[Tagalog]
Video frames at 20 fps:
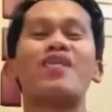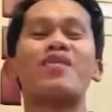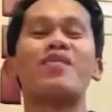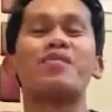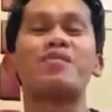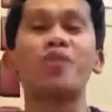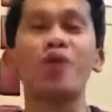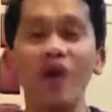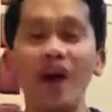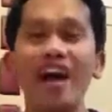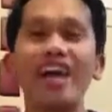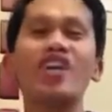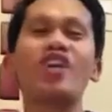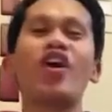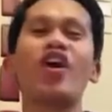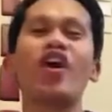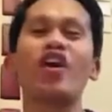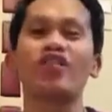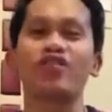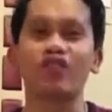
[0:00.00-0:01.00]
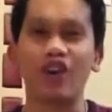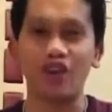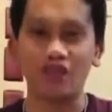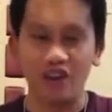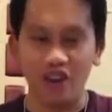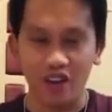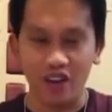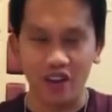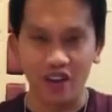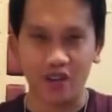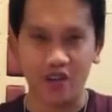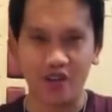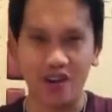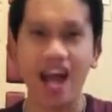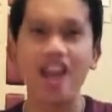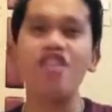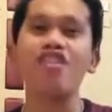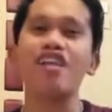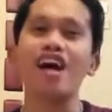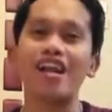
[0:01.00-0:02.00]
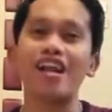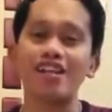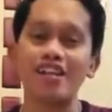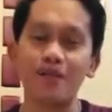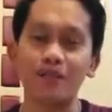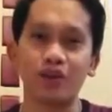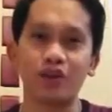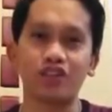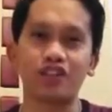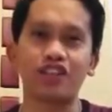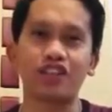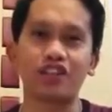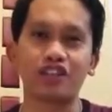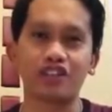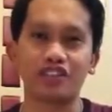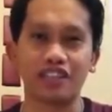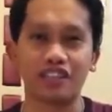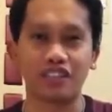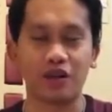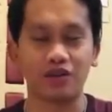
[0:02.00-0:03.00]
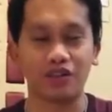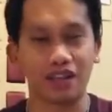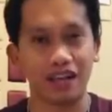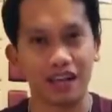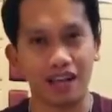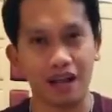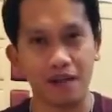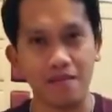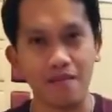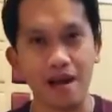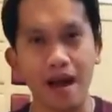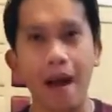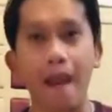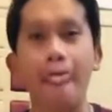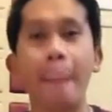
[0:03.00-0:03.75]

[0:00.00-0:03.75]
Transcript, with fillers: buhay OFW, lalo-lalo na po dito sa Saudi Arabia.